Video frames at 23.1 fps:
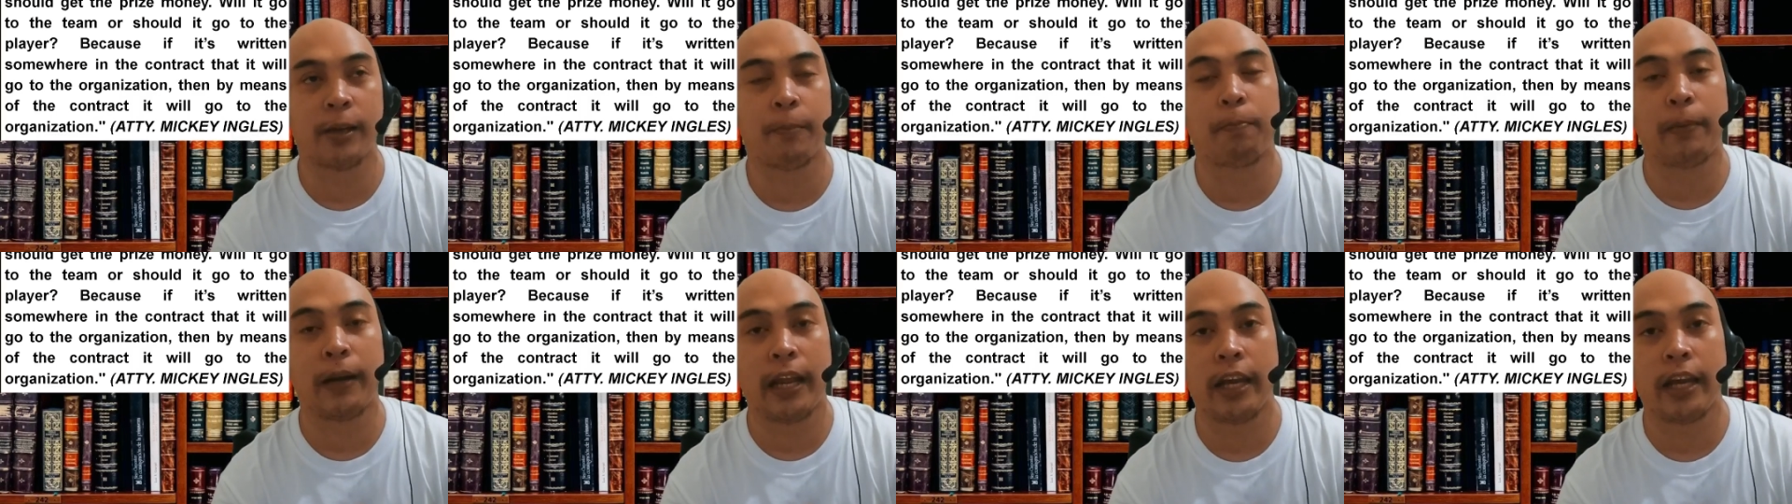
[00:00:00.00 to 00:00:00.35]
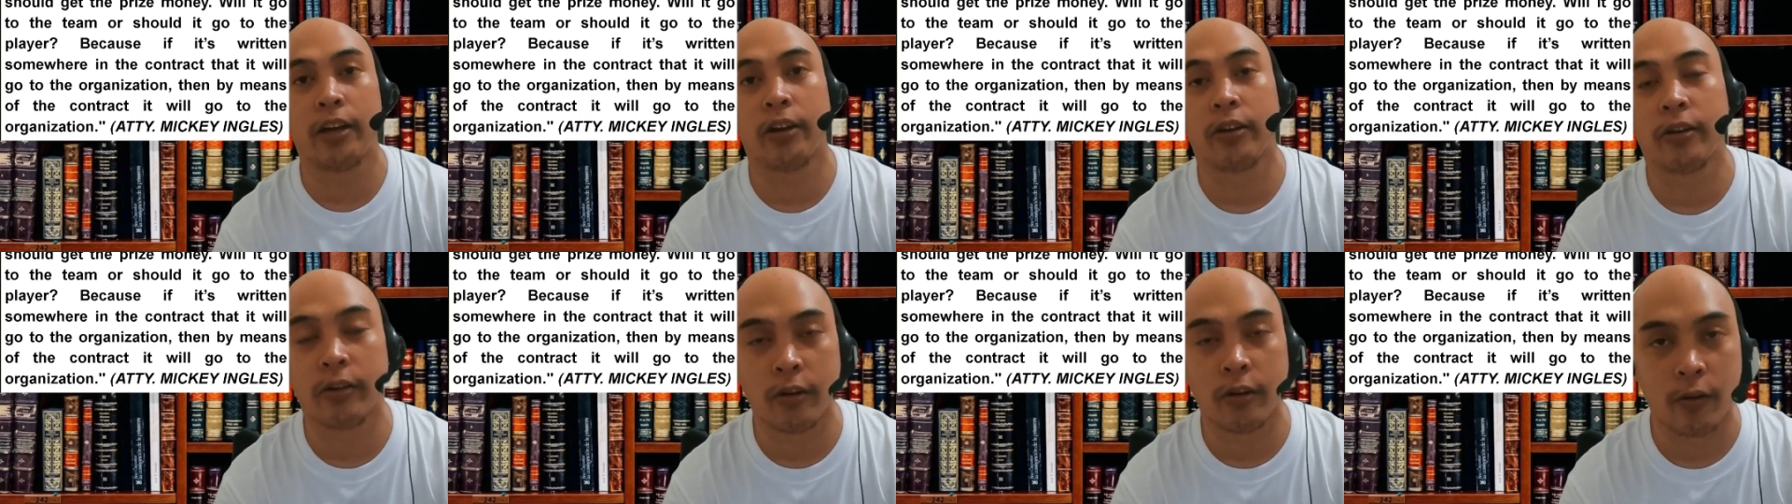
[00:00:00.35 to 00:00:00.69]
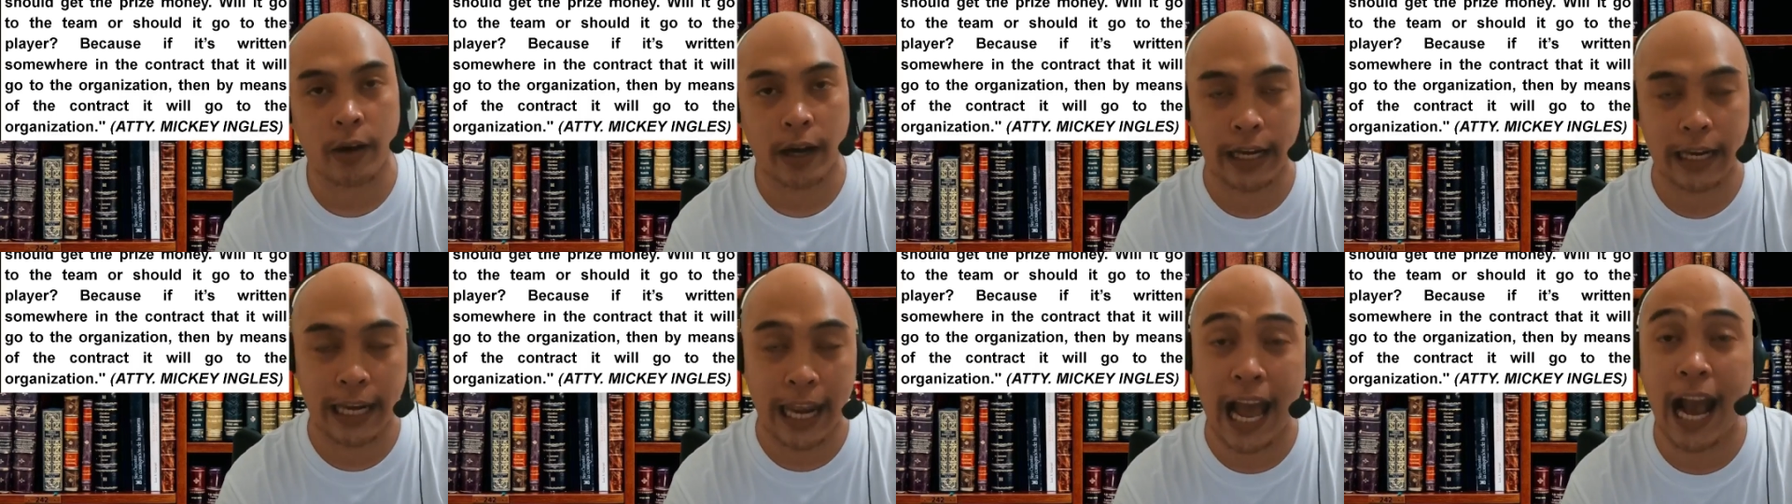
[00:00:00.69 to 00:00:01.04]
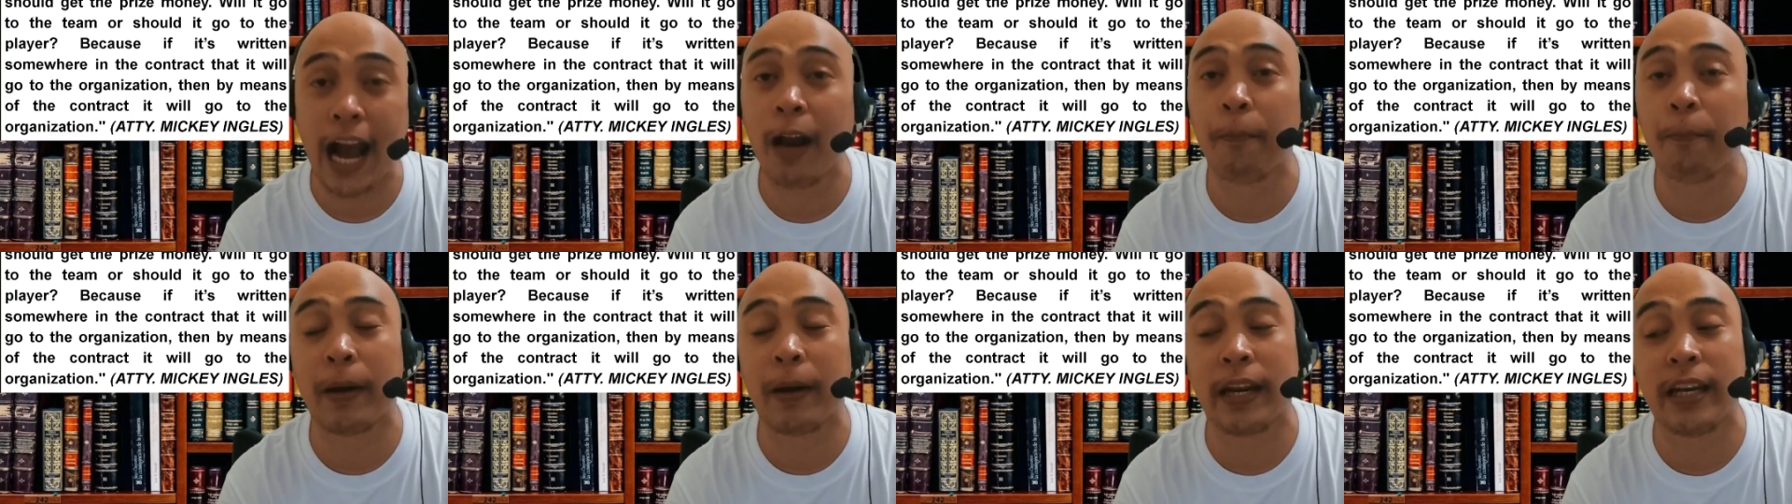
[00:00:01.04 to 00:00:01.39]
player no
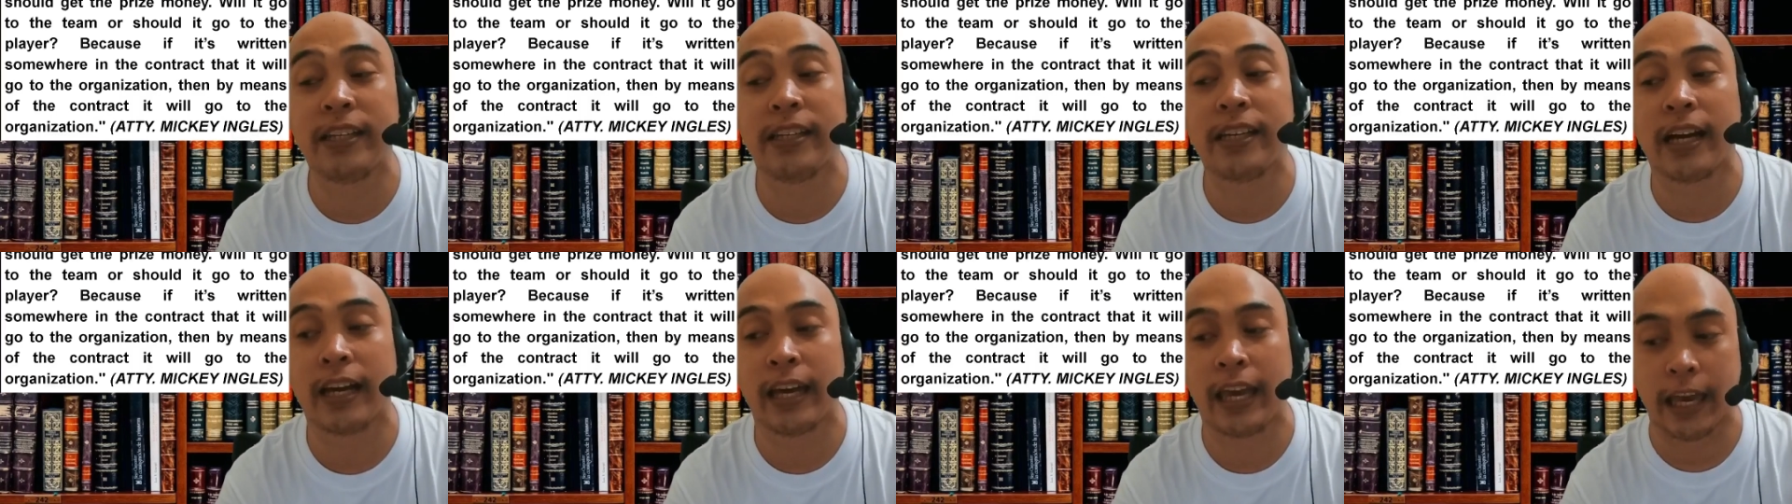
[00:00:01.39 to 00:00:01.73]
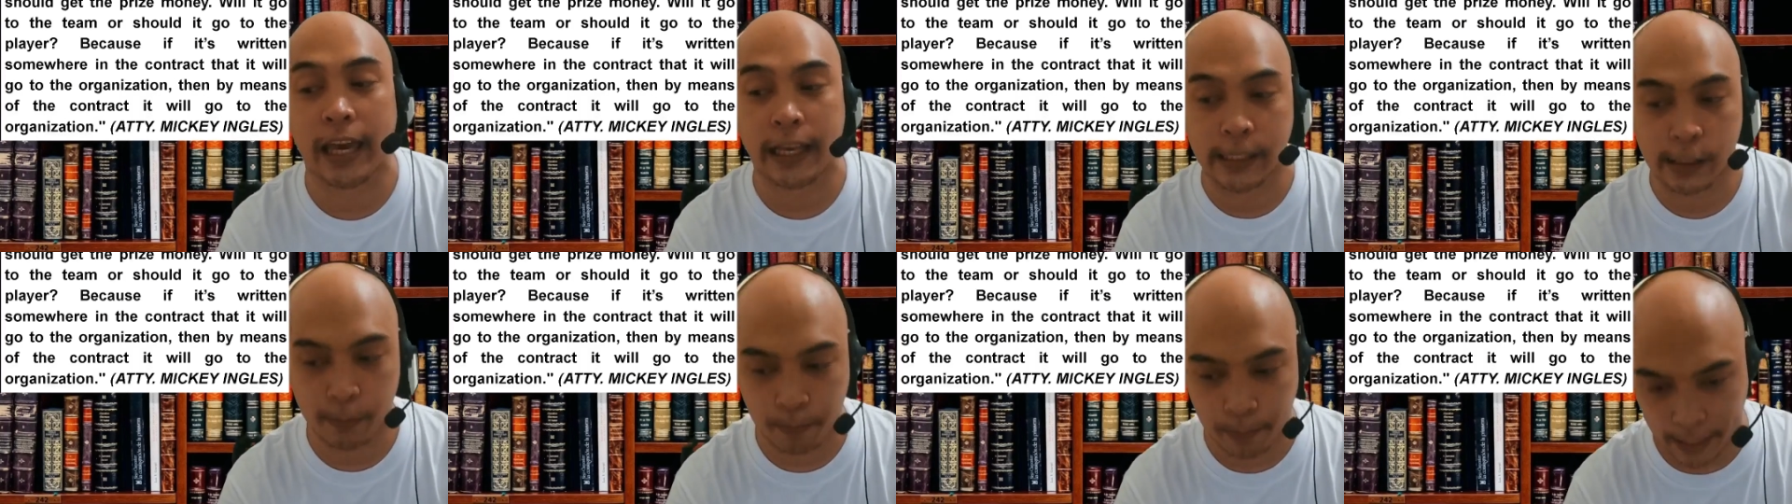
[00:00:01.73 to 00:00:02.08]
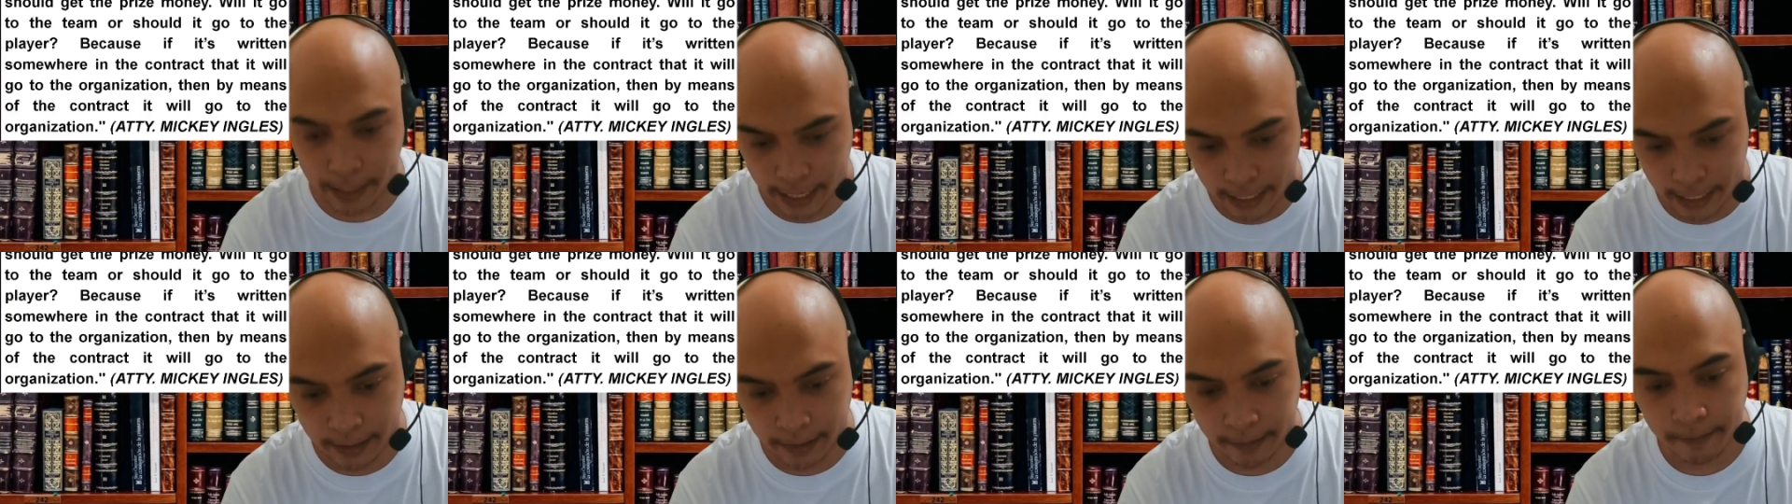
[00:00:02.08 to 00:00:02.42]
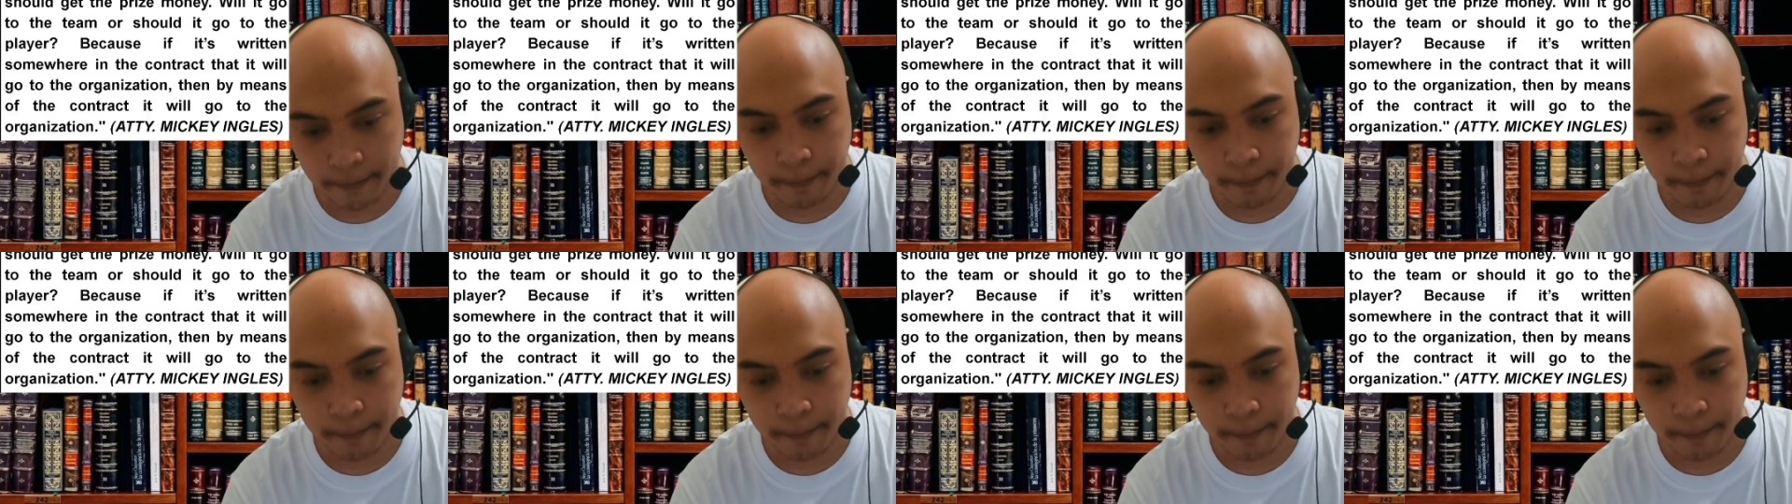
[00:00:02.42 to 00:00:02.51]
kailangan pa rin siyang explain